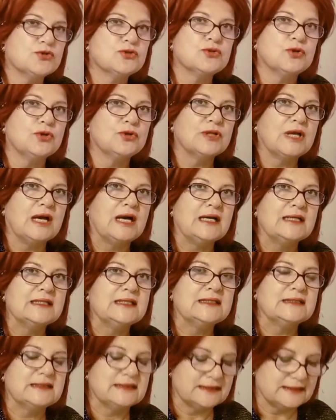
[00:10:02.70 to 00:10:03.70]
son
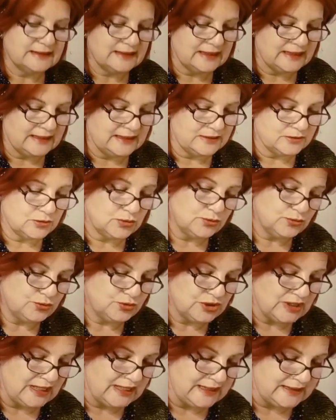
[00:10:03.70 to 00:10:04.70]
ayetinde, son
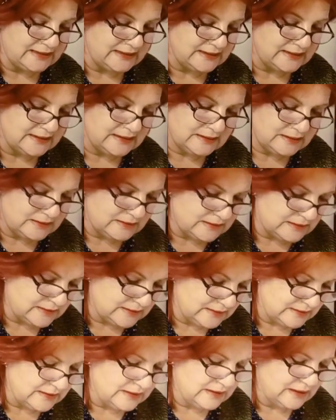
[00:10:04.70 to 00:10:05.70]
üç ayetinin
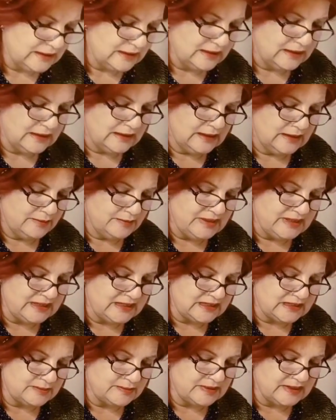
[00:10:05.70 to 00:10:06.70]
bir
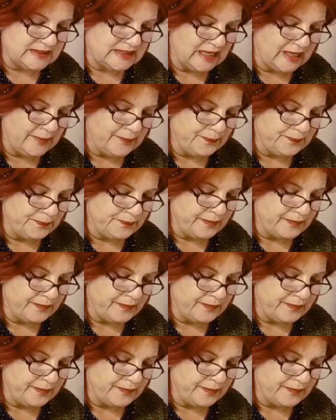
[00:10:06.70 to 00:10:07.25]
kısmında.